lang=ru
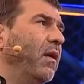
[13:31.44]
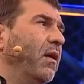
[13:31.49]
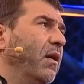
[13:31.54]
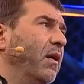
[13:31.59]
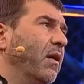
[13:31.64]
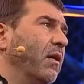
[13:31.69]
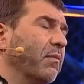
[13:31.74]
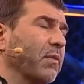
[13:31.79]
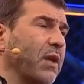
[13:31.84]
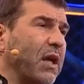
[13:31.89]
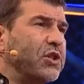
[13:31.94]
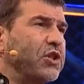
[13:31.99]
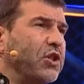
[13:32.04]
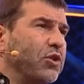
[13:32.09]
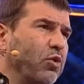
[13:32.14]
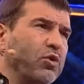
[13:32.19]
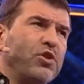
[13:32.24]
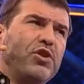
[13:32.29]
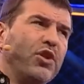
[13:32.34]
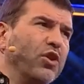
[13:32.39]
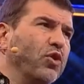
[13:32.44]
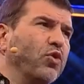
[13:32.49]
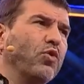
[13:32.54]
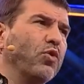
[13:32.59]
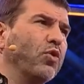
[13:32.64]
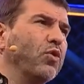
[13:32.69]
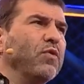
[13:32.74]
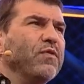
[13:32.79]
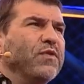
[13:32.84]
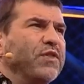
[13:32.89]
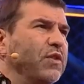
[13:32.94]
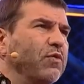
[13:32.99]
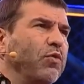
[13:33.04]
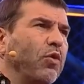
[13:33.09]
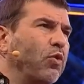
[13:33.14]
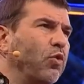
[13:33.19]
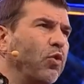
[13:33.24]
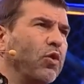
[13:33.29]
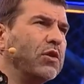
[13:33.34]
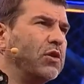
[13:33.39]
А младшей дочери
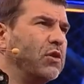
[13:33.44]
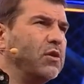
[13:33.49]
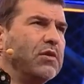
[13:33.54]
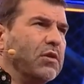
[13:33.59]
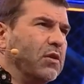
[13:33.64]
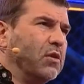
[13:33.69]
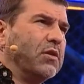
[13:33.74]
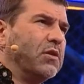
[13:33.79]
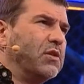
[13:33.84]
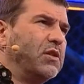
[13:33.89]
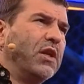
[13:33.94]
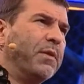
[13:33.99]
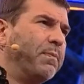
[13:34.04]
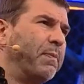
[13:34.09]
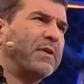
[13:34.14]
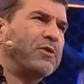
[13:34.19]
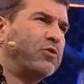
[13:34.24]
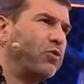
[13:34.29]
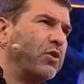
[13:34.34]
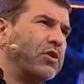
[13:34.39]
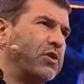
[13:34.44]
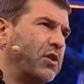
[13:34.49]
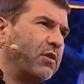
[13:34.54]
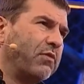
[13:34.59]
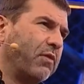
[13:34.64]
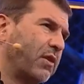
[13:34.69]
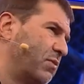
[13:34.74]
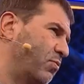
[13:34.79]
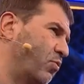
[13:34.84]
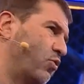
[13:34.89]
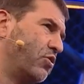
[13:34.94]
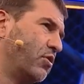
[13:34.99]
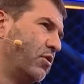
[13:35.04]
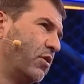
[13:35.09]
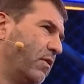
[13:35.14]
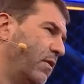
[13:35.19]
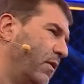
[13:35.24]
всего год, э, с ней поссориться невозможно.